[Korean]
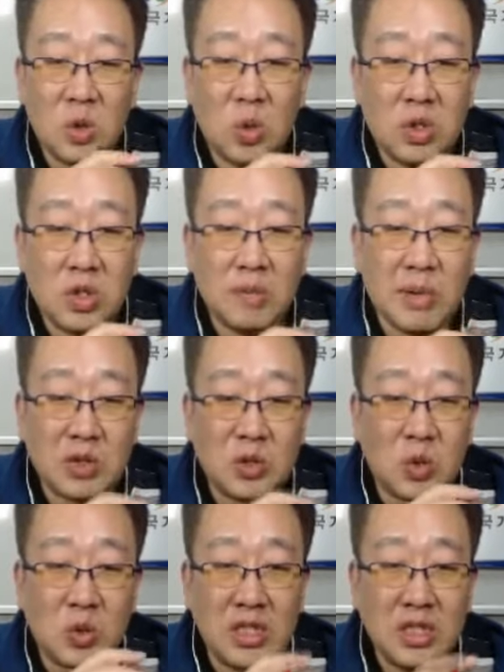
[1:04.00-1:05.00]
오늘
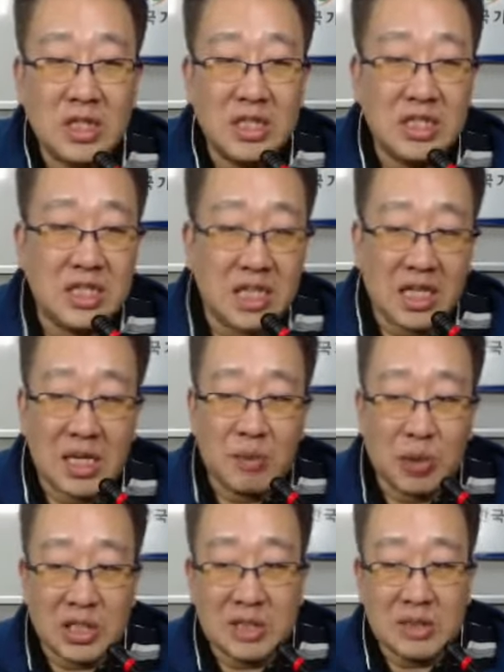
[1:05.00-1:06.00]
방송 시작해
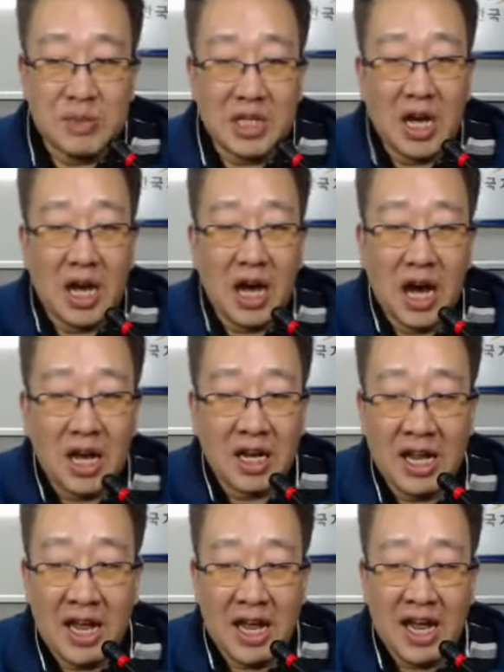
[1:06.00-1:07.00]
보겠습니다. 아,
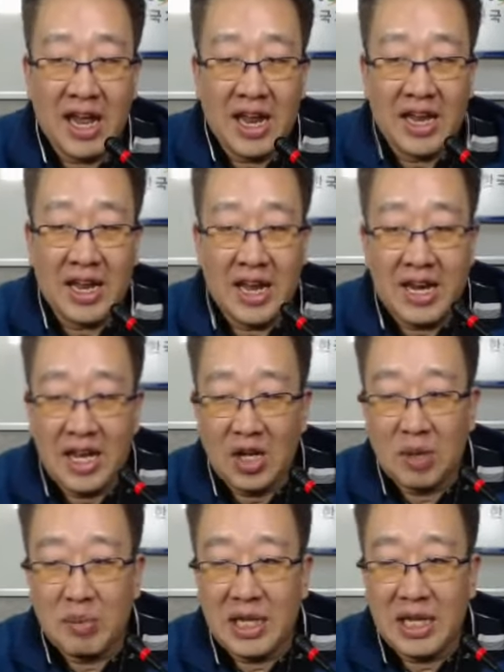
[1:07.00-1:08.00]
네, 네, 네.
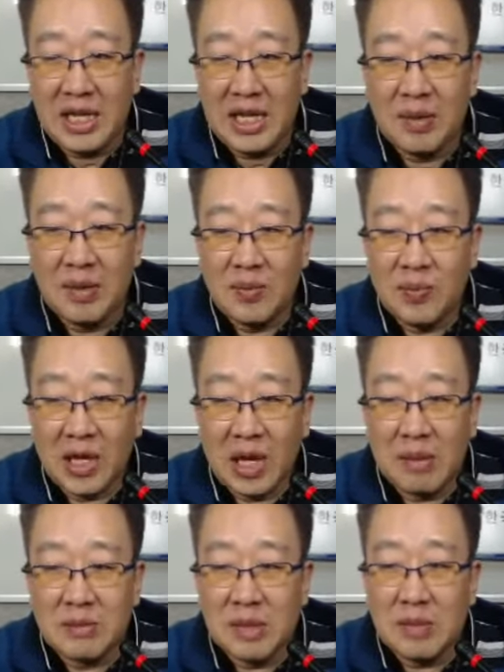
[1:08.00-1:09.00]
여러분님
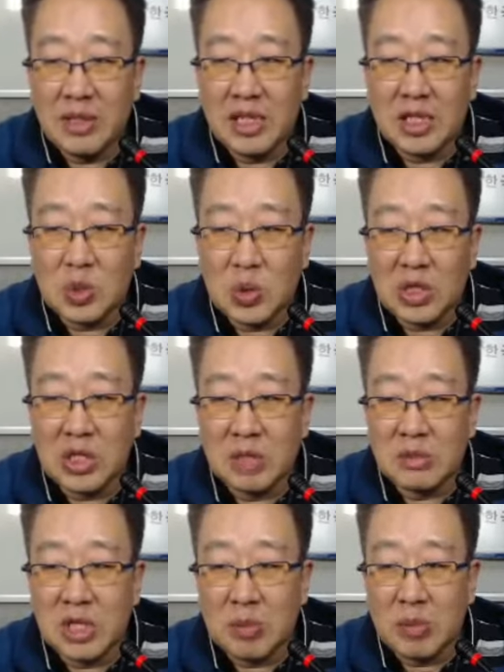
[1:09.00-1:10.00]
감사합니다. 초콜릿도
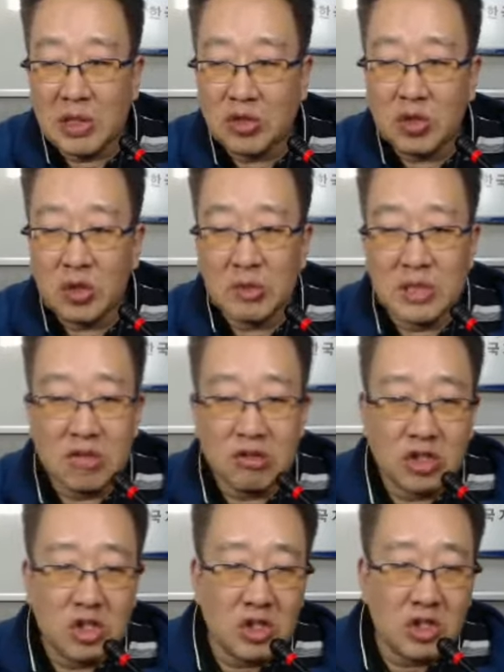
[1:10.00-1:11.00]
감사하고 박수도
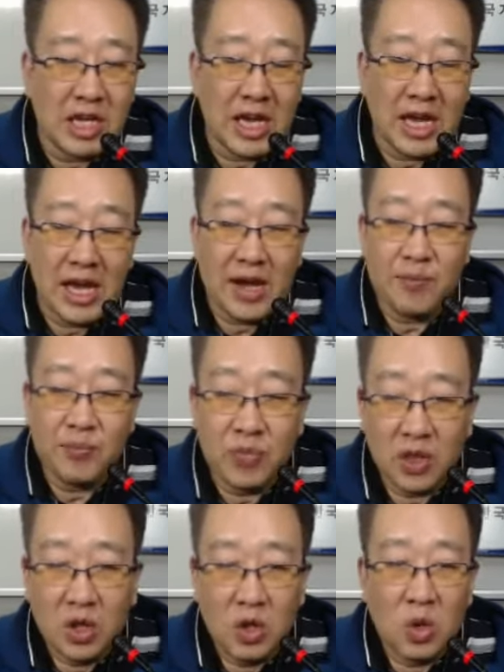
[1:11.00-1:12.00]
감사하고요. 예.
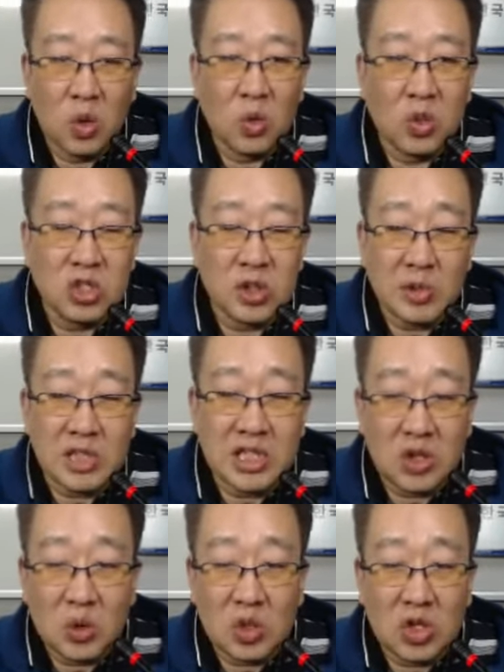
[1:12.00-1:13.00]
오늘 첫
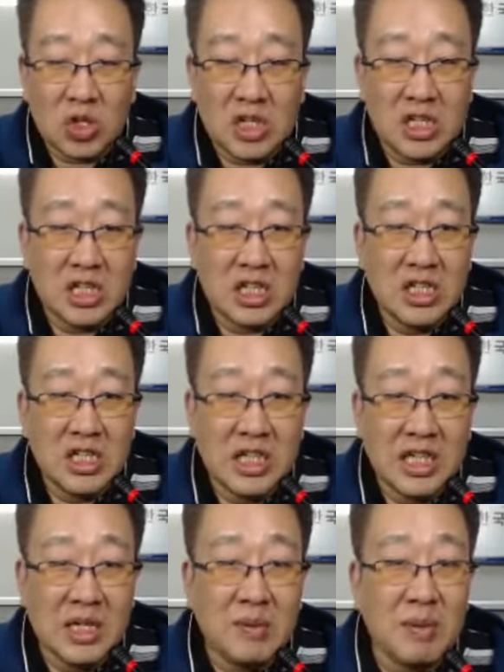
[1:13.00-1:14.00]
번째 코너를
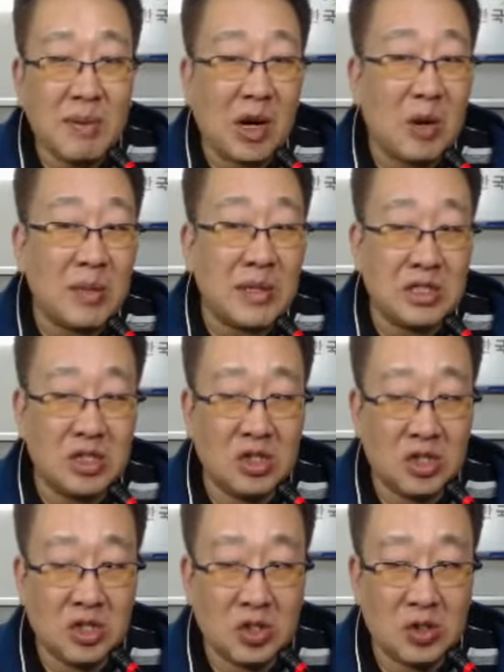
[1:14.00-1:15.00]
이름을
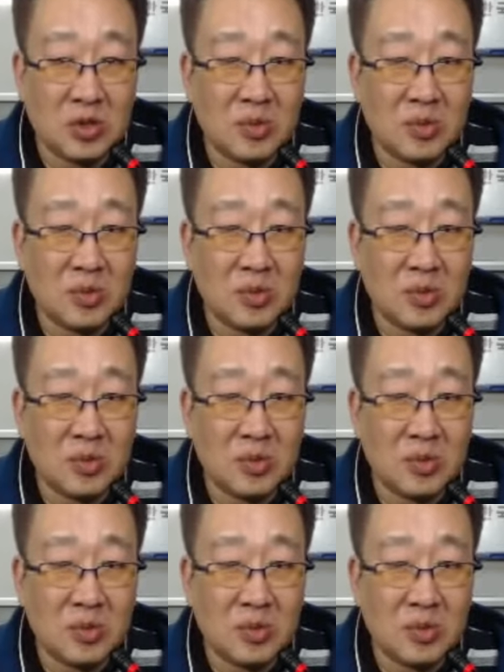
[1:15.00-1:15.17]
바꿔봤어요.